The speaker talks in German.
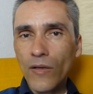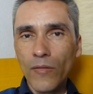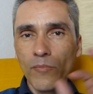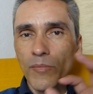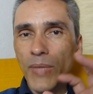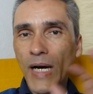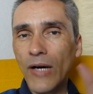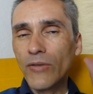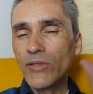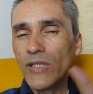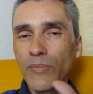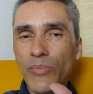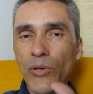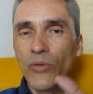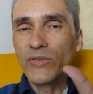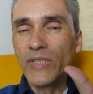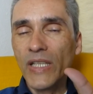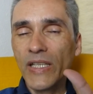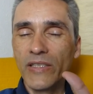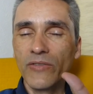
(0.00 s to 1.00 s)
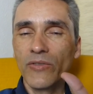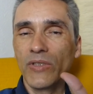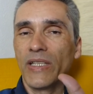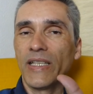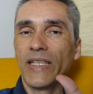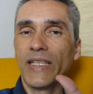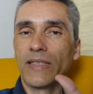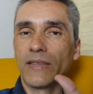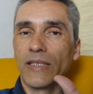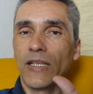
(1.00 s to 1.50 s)
Ein paar hundert Punkte hin oder
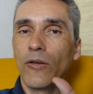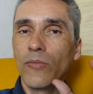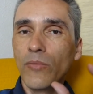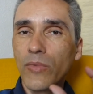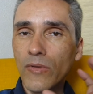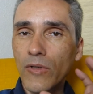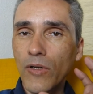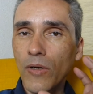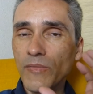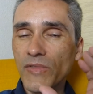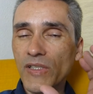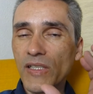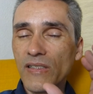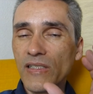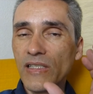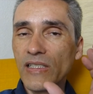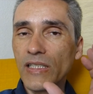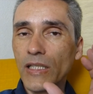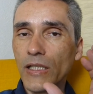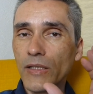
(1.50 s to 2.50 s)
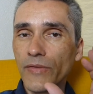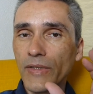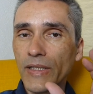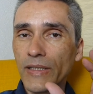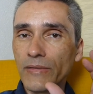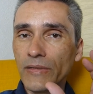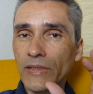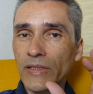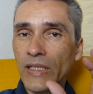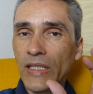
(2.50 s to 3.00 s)
her, darum kommt es jetzt nicht drauf
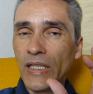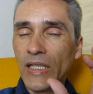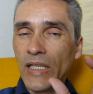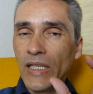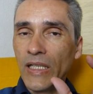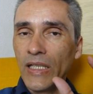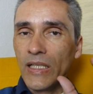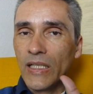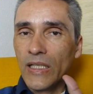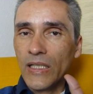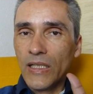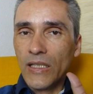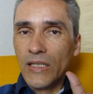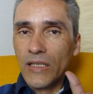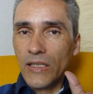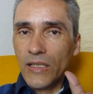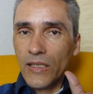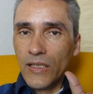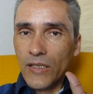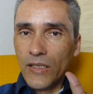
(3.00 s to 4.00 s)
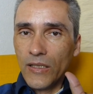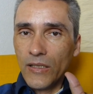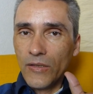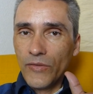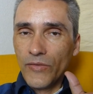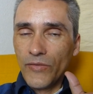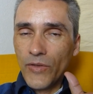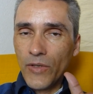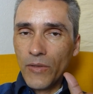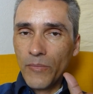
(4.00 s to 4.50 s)
an.
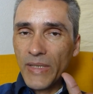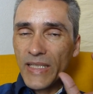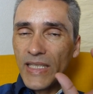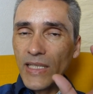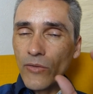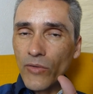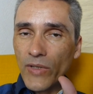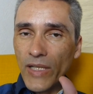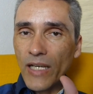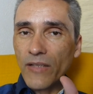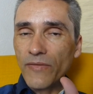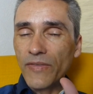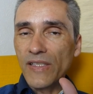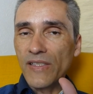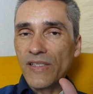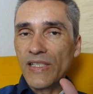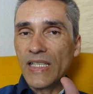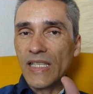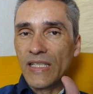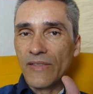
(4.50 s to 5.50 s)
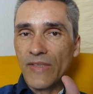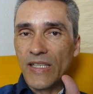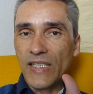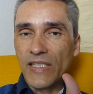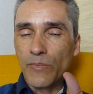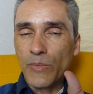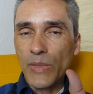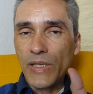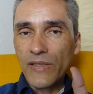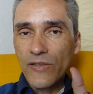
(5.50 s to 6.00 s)
Für mittel- und langfristige
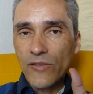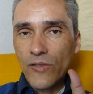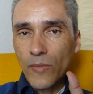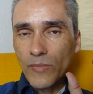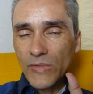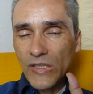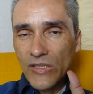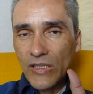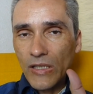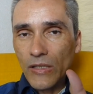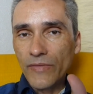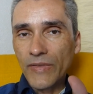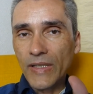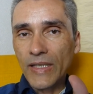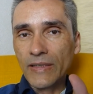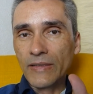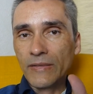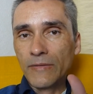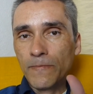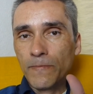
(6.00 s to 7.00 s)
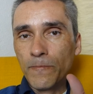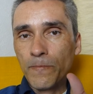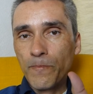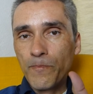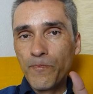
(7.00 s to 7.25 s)
Investments kommt es darauf an,